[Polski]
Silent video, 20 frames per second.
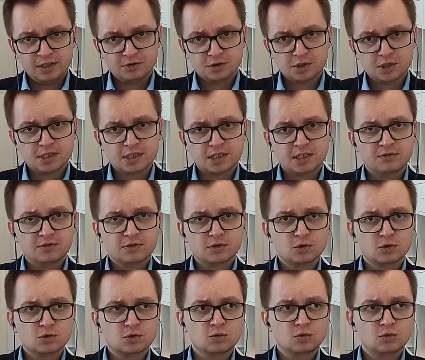wszystkich w
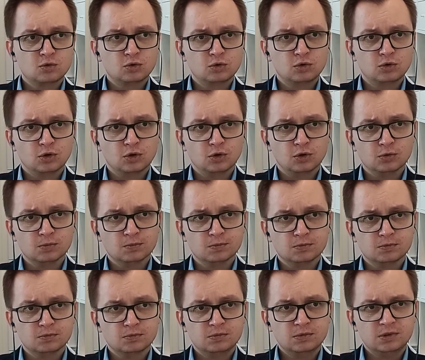stosunku do
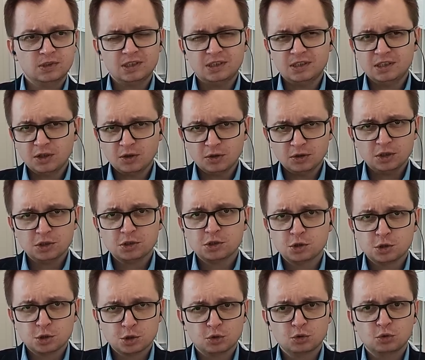niekoniecznie
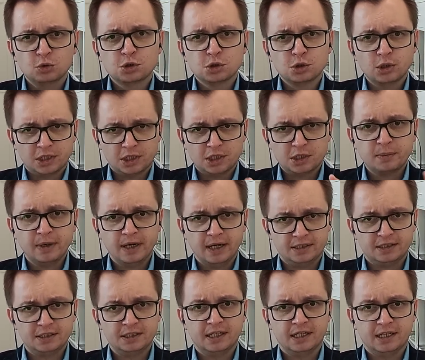rządu czy do jakiejś
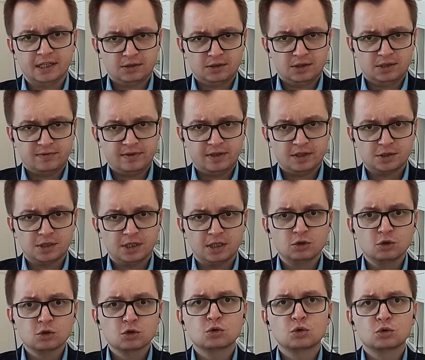partii, tak, to jest ważne, ale
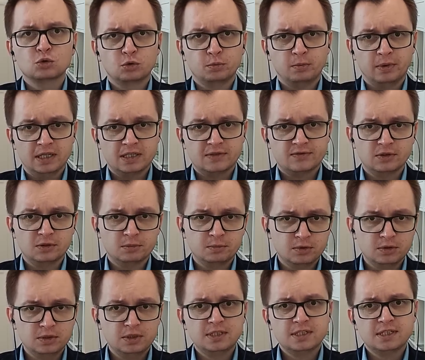do struktur państwa, do
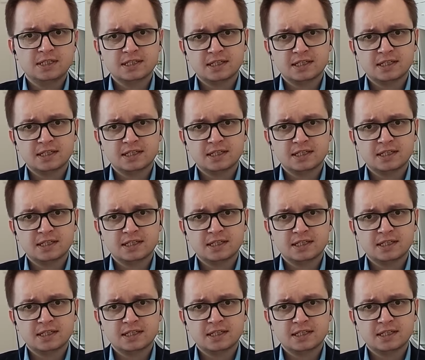policji,